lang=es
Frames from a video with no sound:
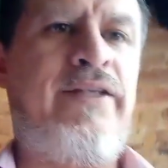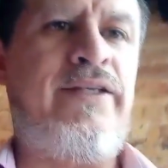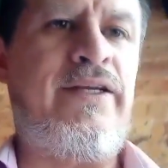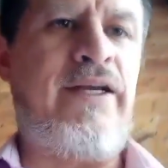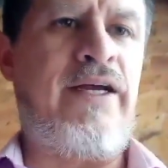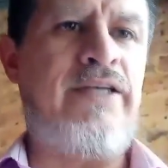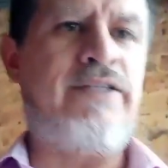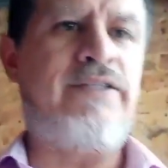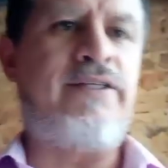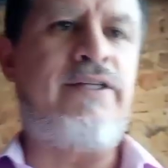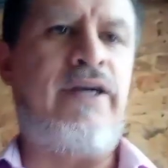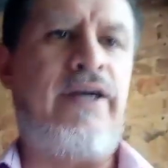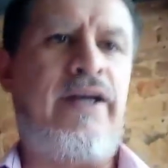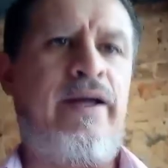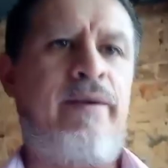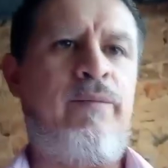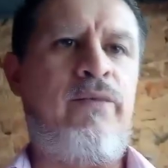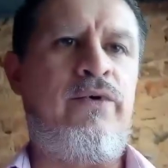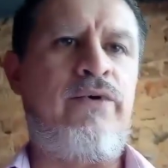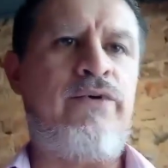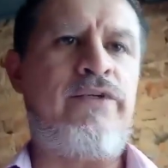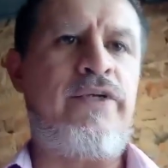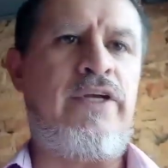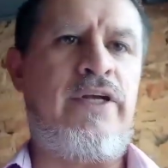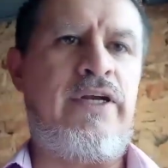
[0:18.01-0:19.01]
ya
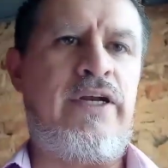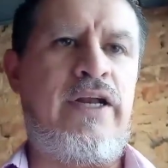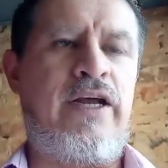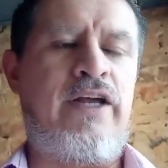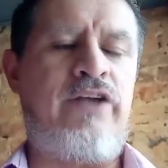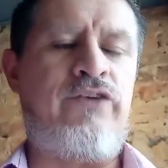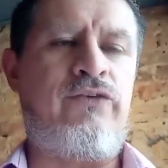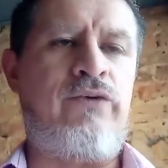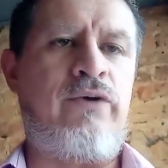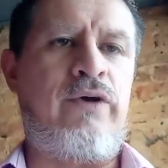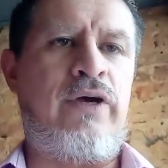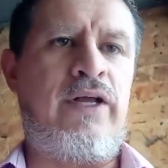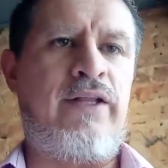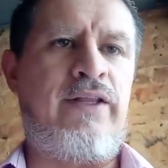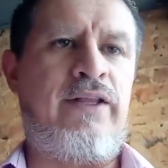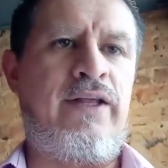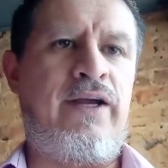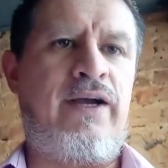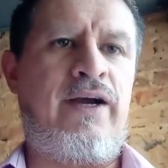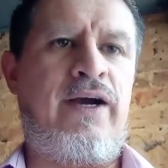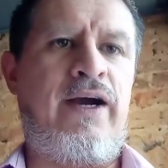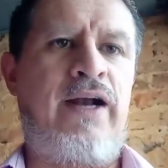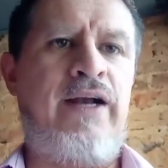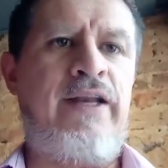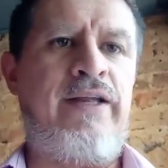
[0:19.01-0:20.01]
estaremos en la ciudad de
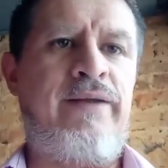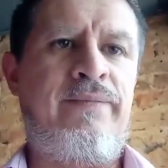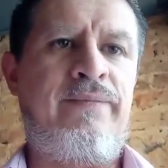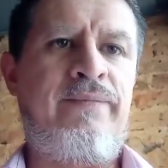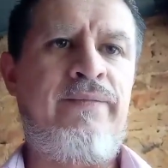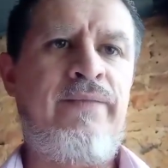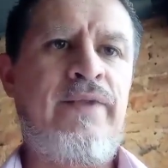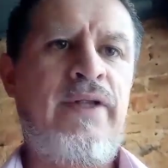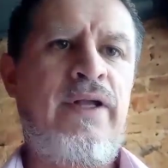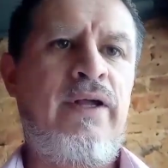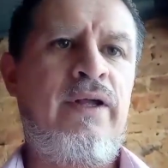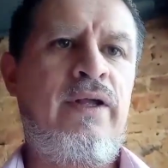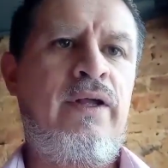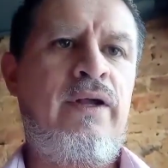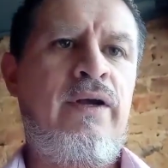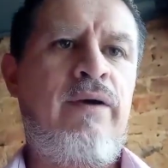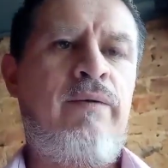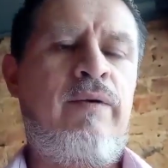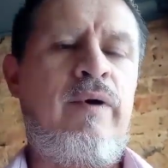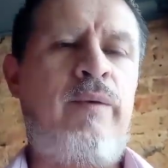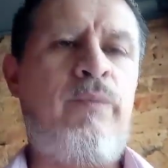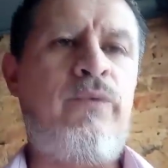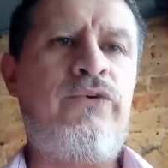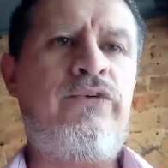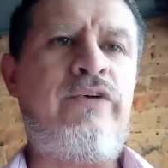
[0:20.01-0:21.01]
Cali.
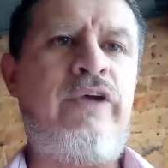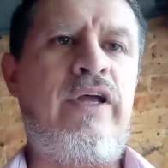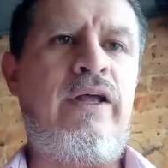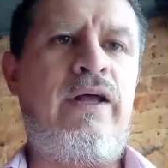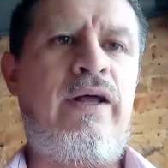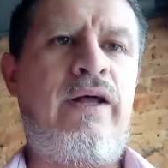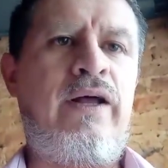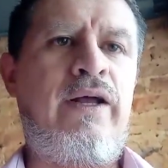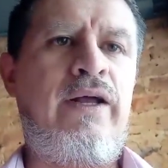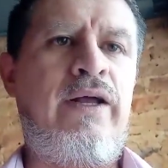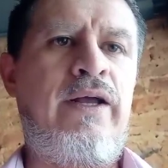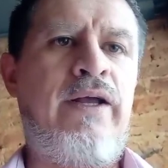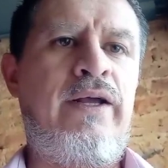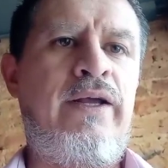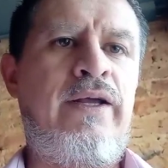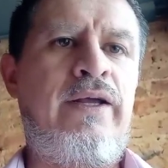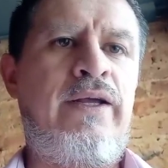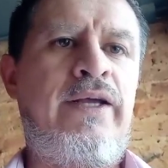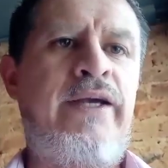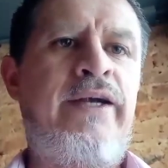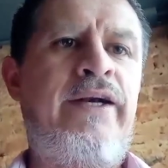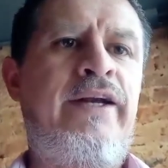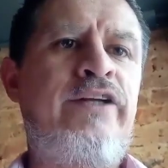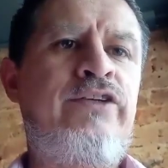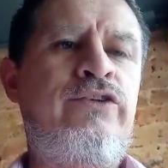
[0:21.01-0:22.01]
Vamos a eh,
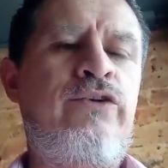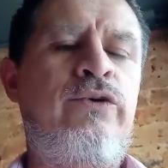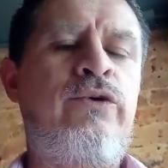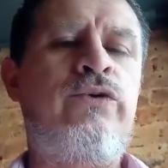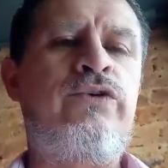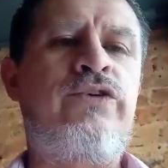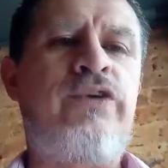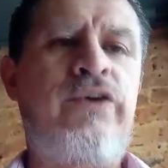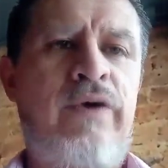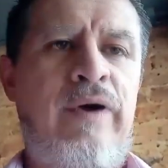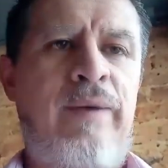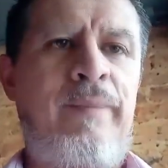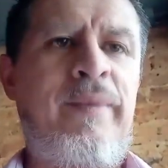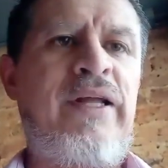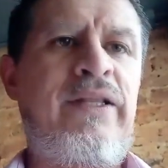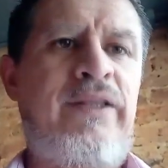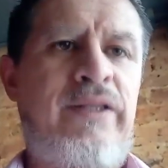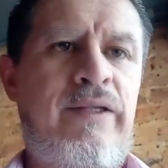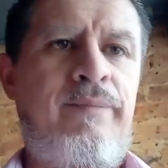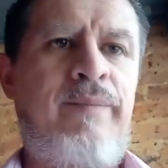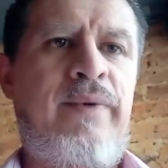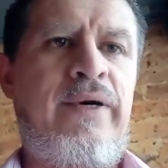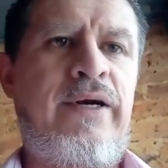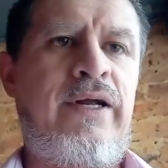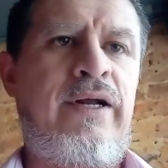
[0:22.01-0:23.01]
ir exclusivamente
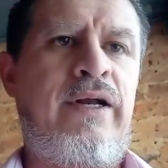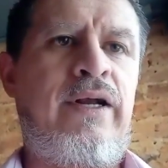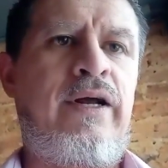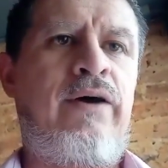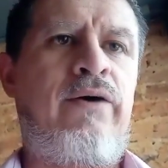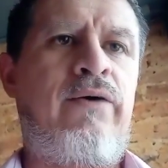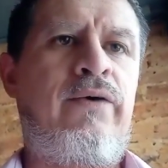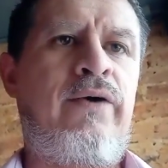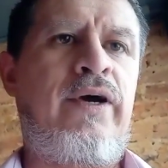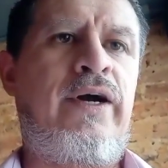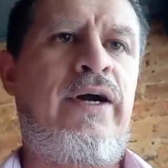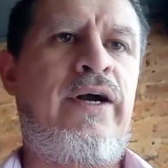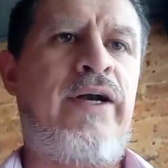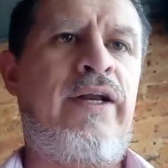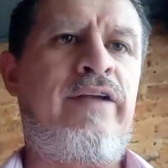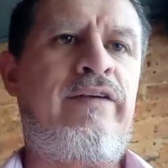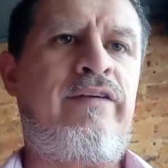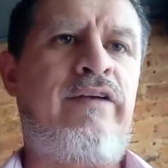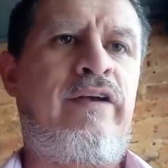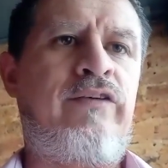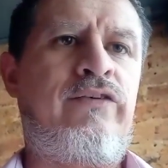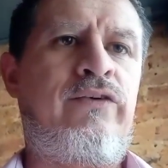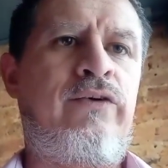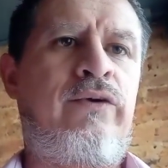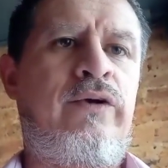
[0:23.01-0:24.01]
para la
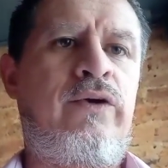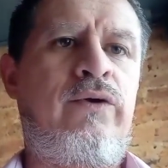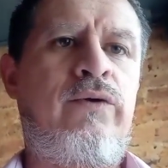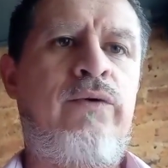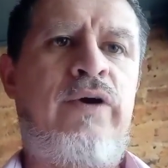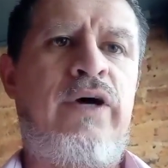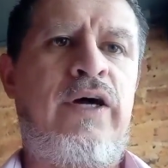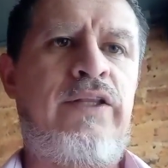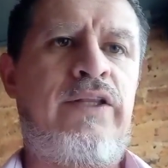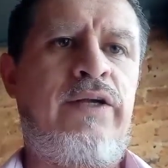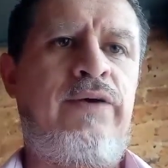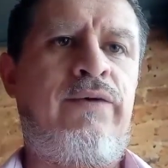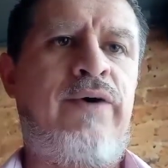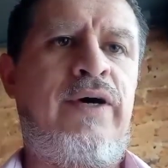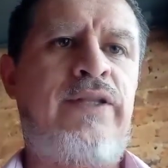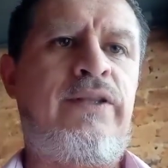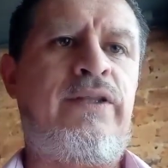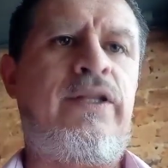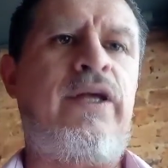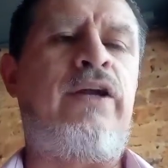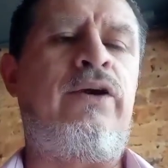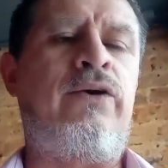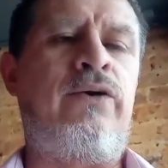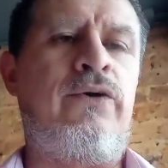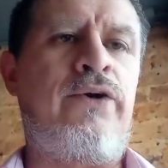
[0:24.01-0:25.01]
organización educativa
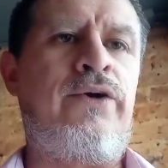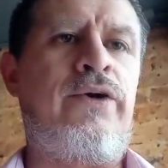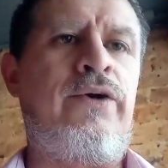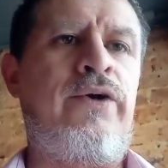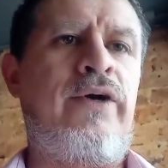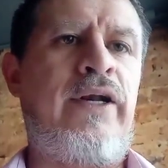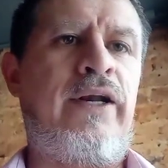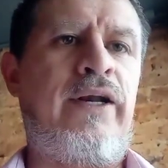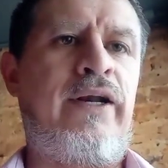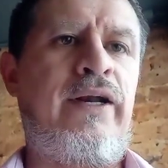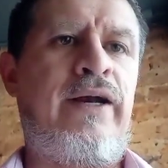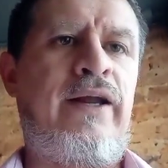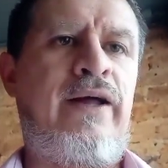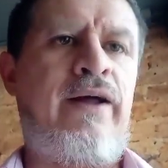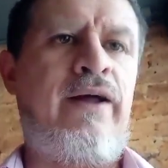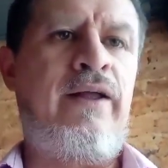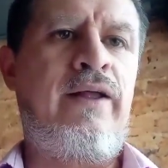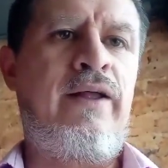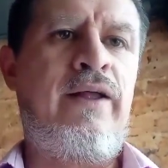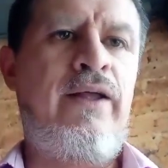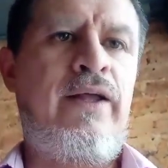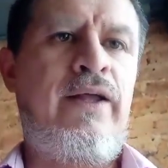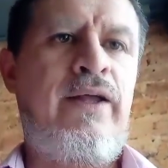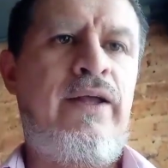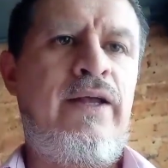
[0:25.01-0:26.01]
Tenorio Herrera.
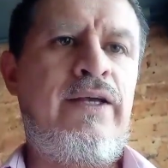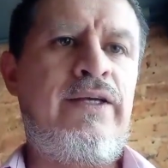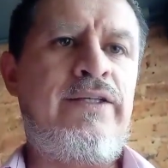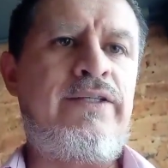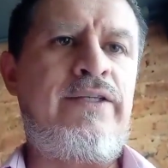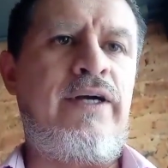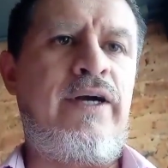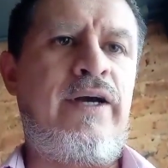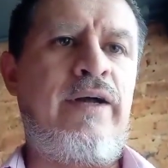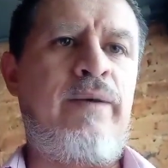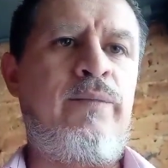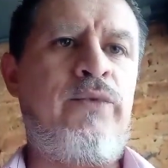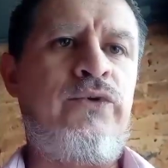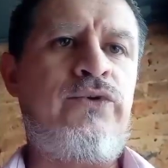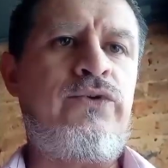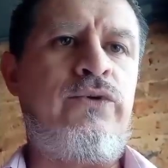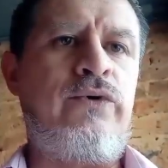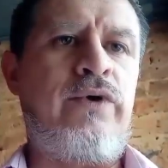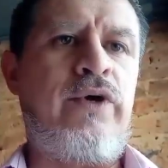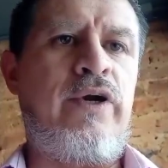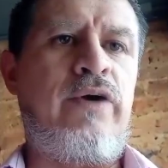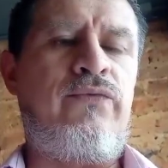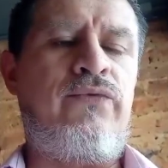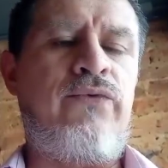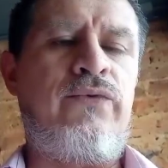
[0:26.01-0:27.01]
Estaremos
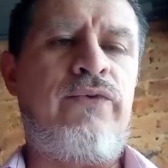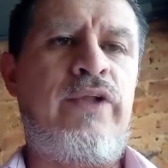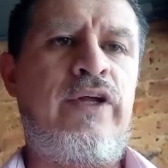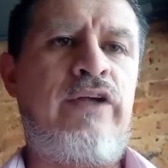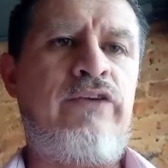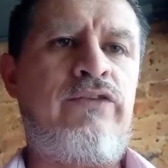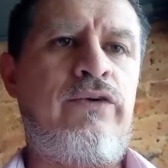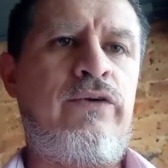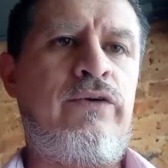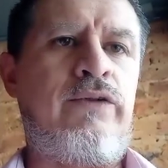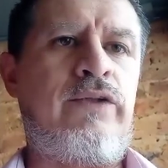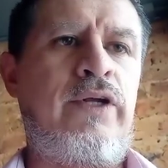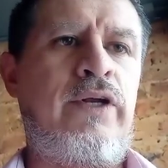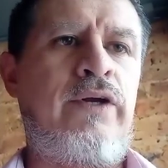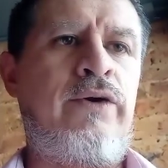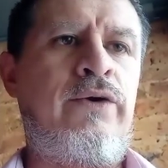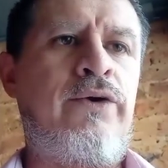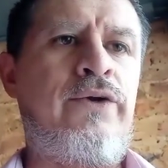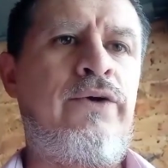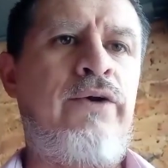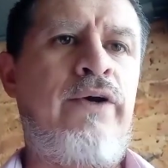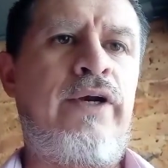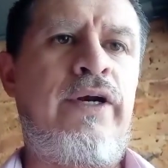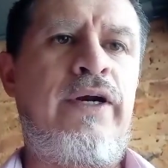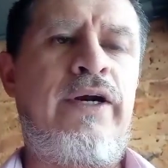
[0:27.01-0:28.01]
con la Fundación
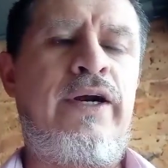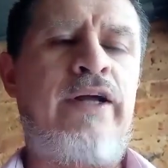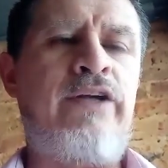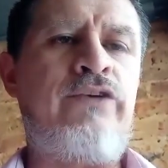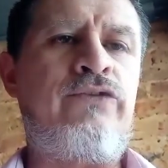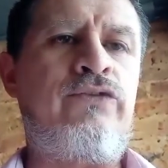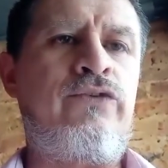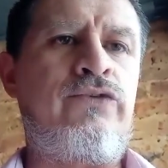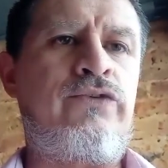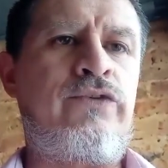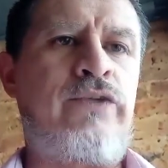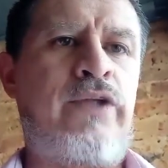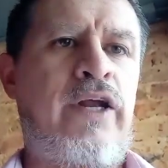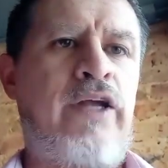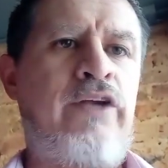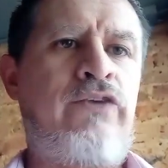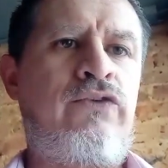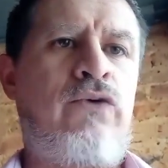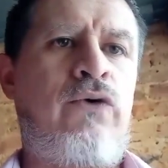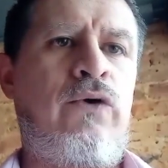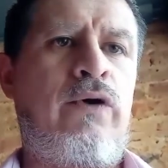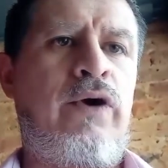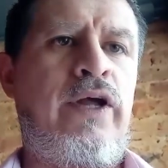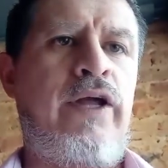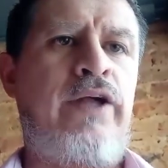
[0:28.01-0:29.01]
Tenorio Herrera y sus tres
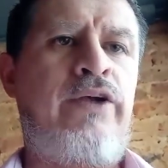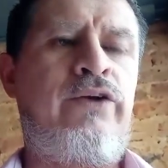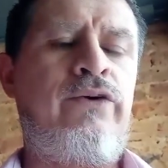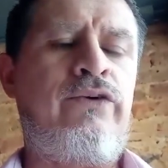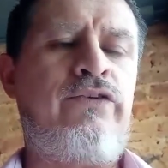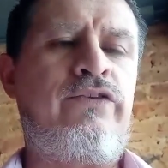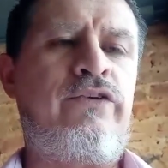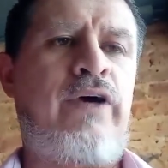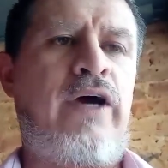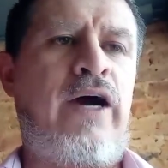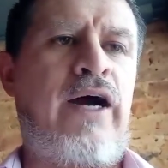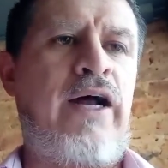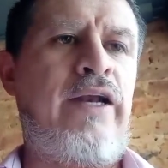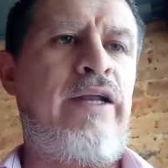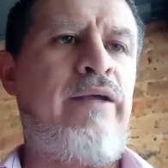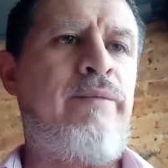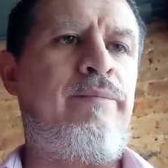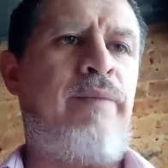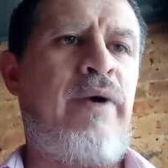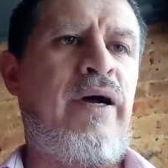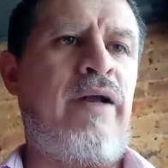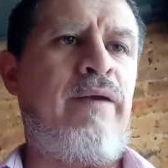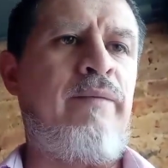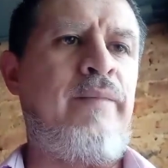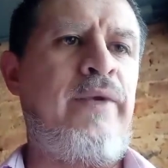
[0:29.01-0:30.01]
colegios, Cali,
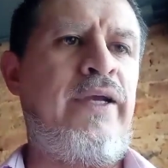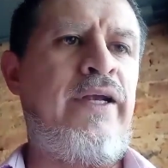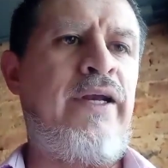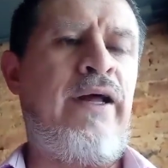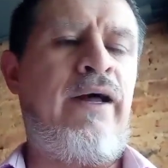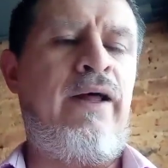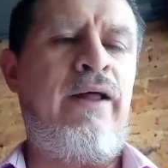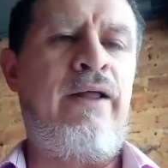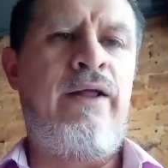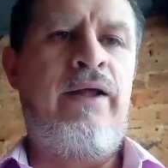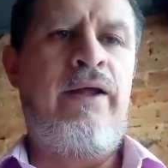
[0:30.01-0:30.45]
Palmira